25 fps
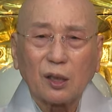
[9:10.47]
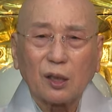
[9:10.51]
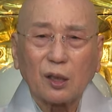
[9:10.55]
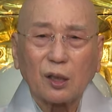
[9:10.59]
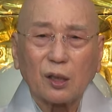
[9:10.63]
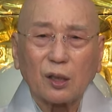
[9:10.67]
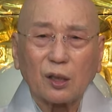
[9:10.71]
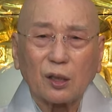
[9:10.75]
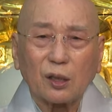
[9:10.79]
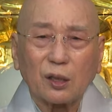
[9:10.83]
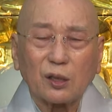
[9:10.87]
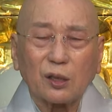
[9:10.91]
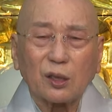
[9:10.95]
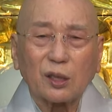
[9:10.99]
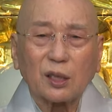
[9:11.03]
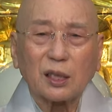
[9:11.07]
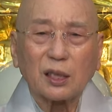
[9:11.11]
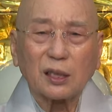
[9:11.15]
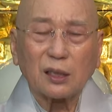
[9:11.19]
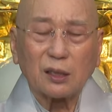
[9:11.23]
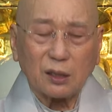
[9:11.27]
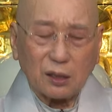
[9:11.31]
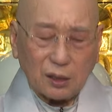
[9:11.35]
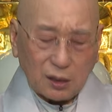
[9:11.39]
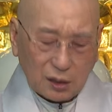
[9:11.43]
어,
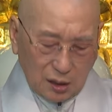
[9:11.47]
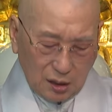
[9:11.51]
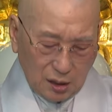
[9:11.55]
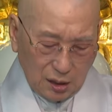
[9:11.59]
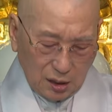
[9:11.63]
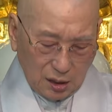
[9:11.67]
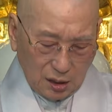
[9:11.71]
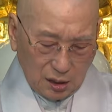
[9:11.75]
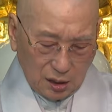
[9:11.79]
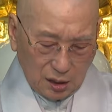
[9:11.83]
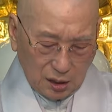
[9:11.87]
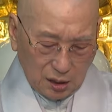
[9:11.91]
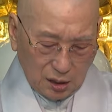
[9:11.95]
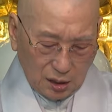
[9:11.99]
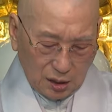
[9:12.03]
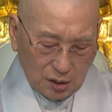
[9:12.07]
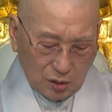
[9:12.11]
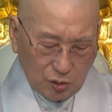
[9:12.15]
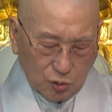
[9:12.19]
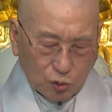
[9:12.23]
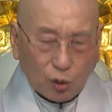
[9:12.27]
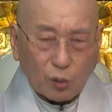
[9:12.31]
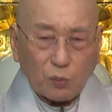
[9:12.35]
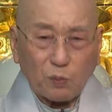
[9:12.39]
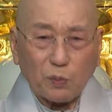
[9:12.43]
이렇게 이제
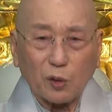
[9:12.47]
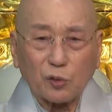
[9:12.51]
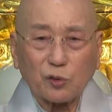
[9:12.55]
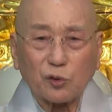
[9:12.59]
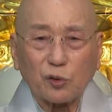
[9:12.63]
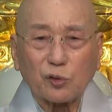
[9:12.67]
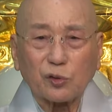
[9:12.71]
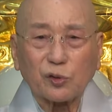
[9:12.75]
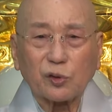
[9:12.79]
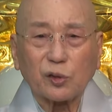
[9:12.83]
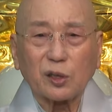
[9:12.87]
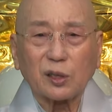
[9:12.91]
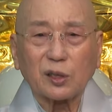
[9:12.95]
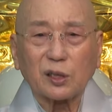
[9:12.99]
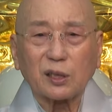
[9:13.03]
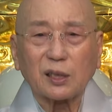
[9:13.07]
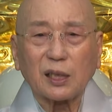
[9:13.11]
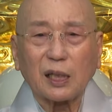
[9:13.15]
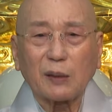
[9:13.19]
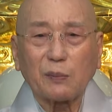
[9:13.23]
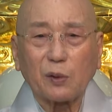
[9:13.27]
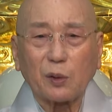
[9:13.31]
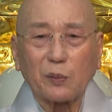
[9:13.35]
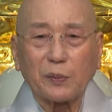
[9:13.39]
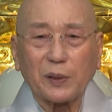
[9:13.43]
어, 곤모술수를
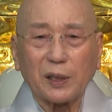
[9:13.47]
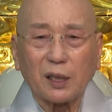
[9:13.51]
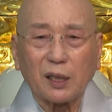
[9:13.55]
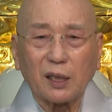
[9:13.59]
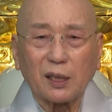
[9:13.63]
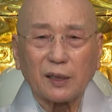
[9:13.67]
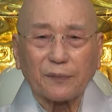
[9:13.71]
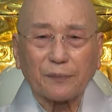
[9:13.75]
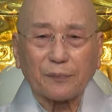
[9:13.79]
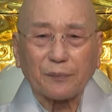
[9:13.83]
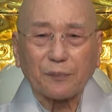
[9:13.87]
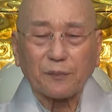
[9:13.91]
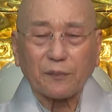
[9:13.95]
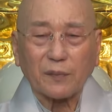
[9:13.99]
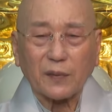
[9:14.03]
쓰다 보면은